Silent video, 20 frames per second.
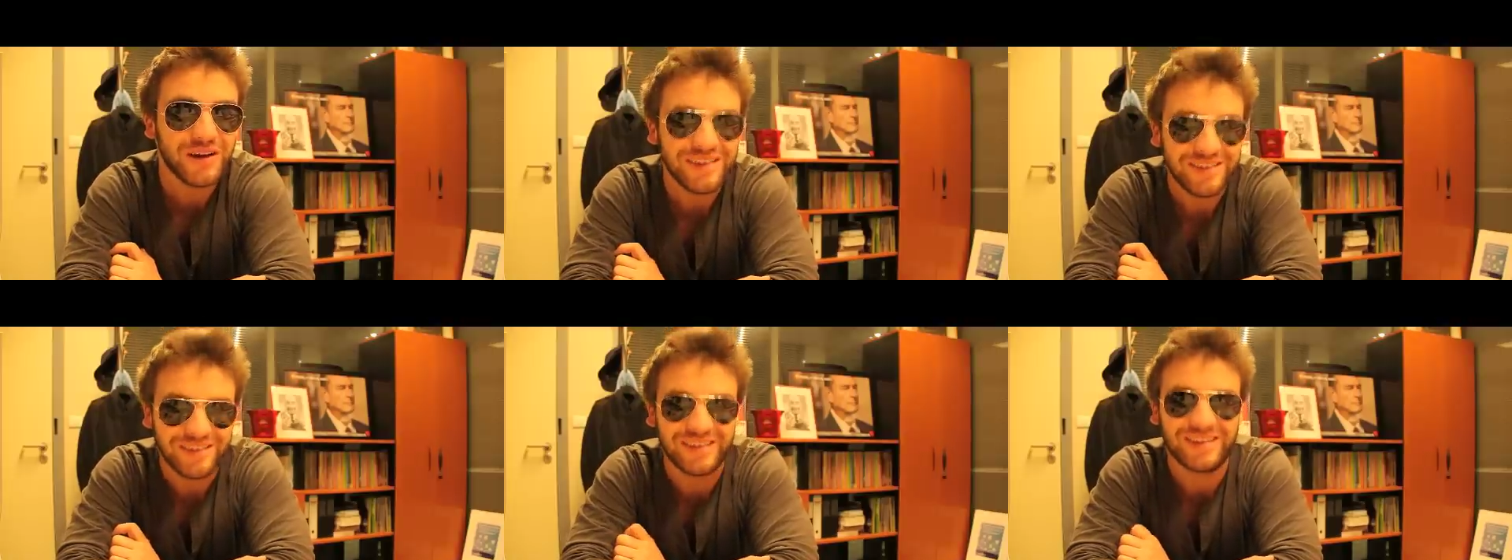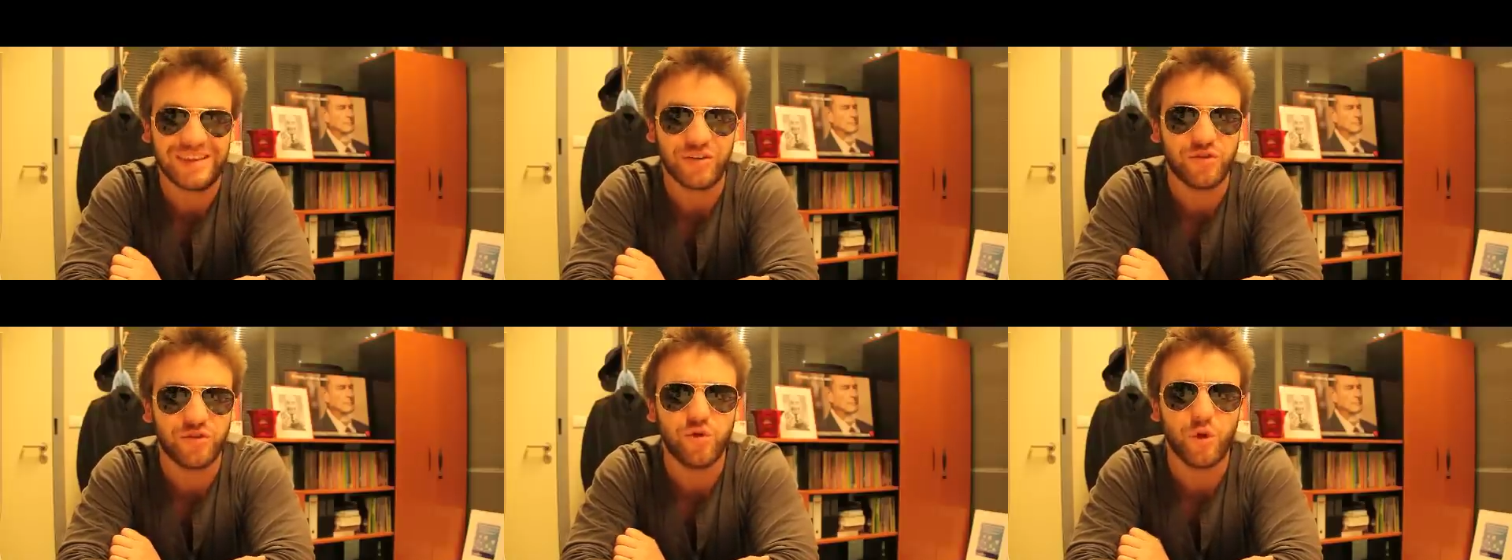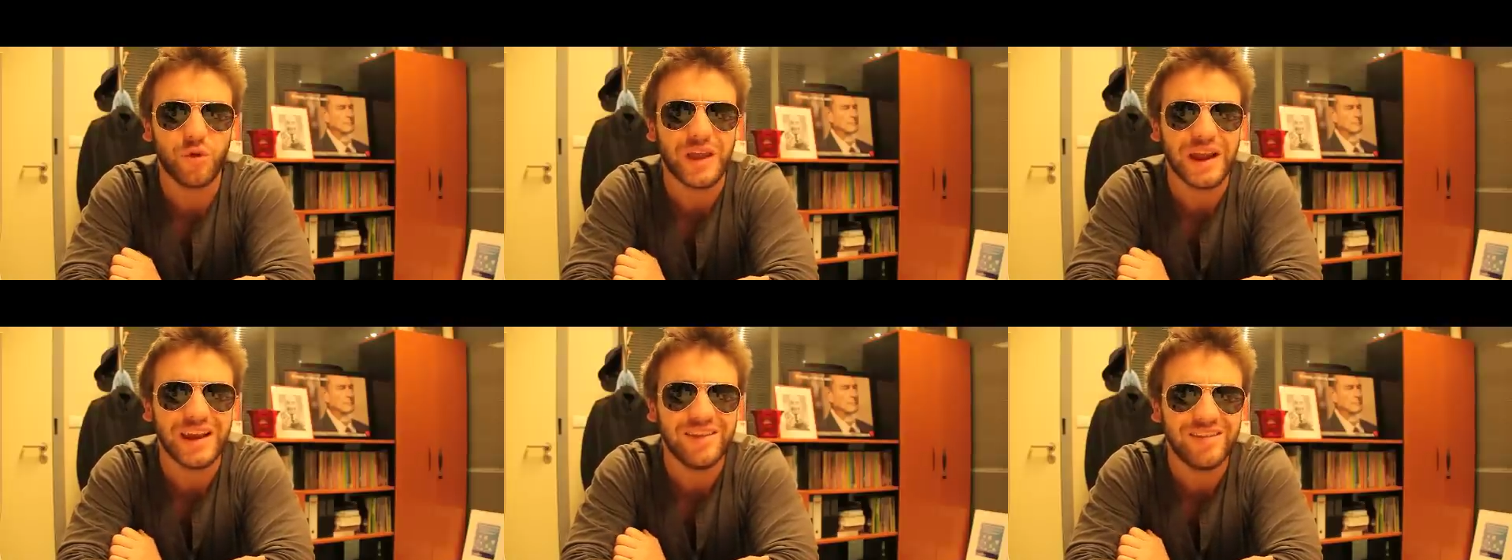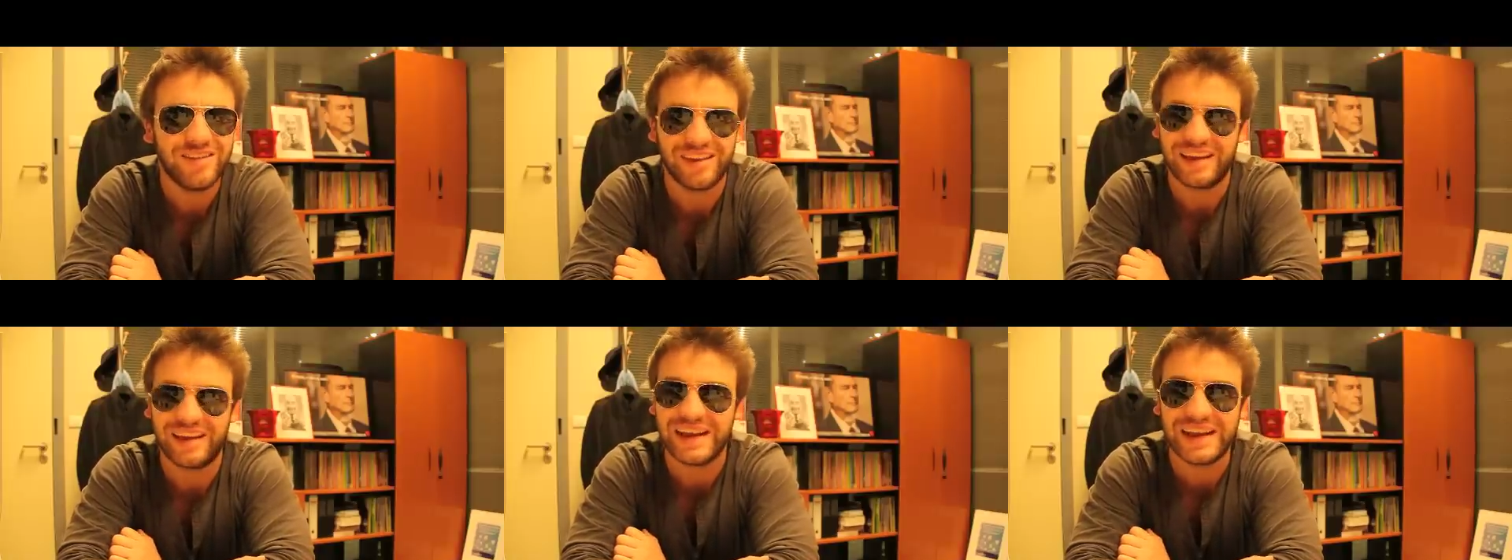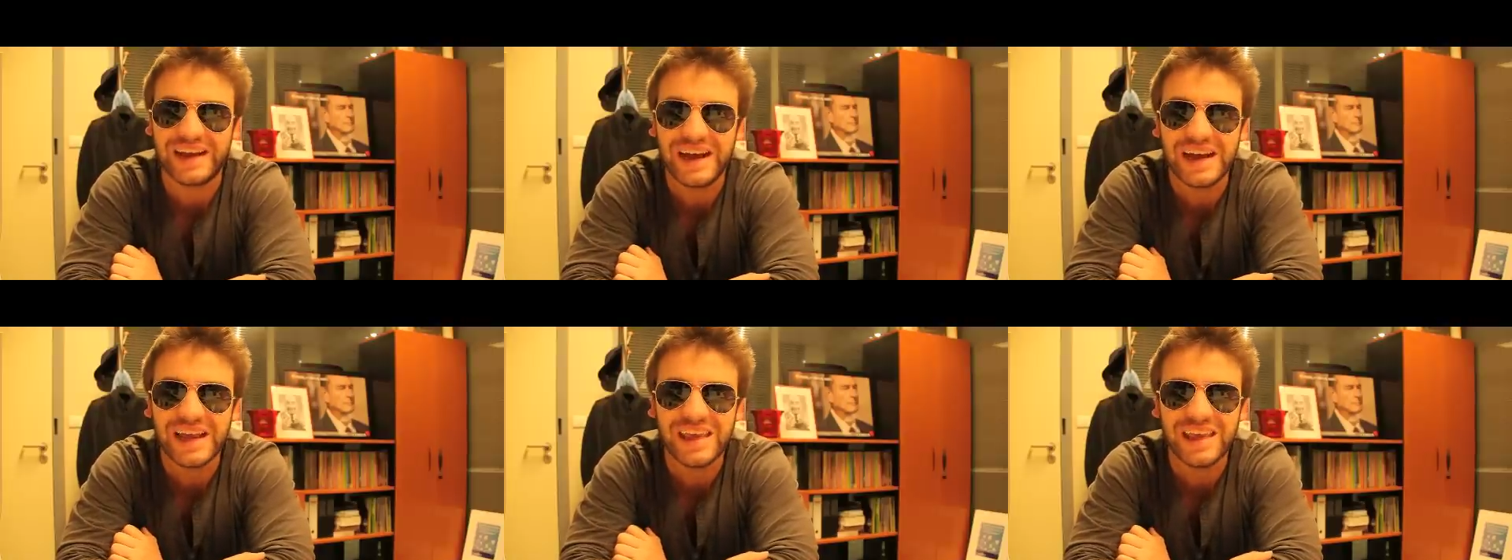C'est un journaliste
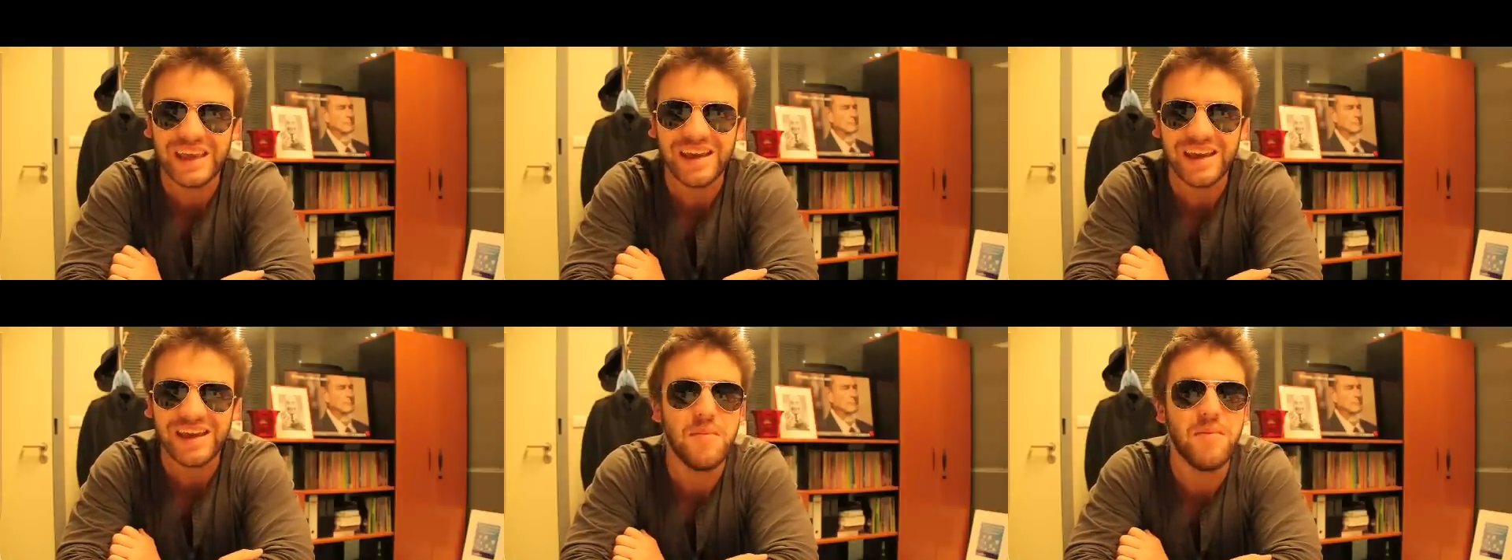grillé,